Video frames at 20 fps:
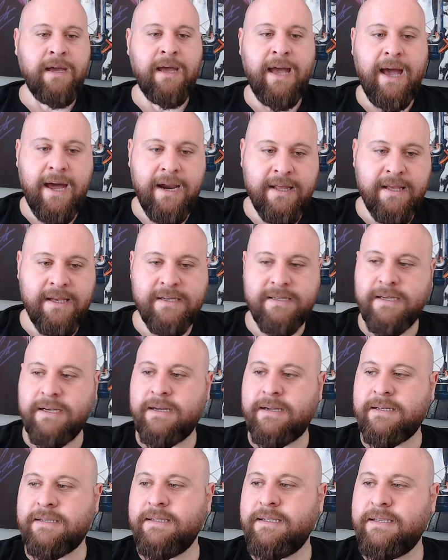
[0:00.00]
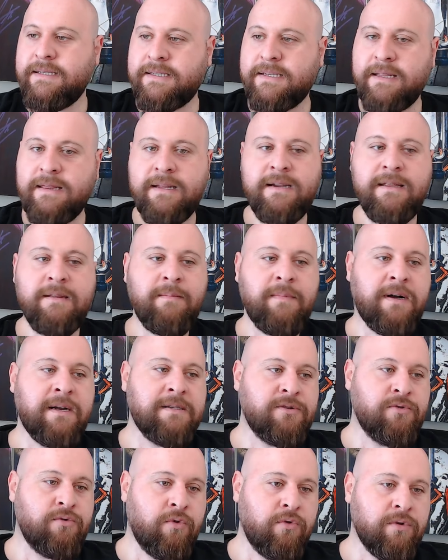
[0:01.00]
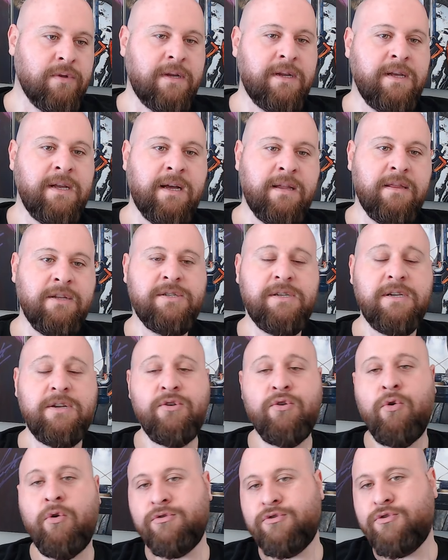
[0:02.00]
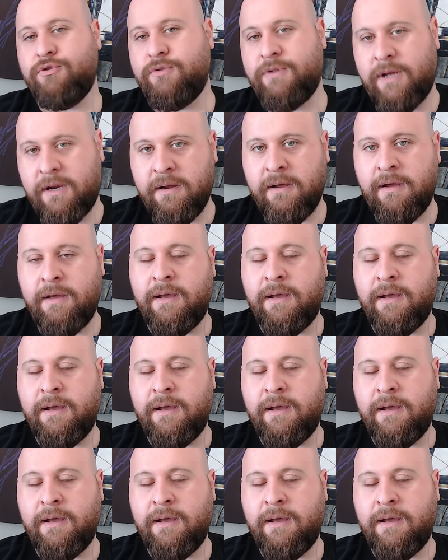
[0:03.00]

herkese yarasın insanlar da bazı doğruları yanlışları görsünler.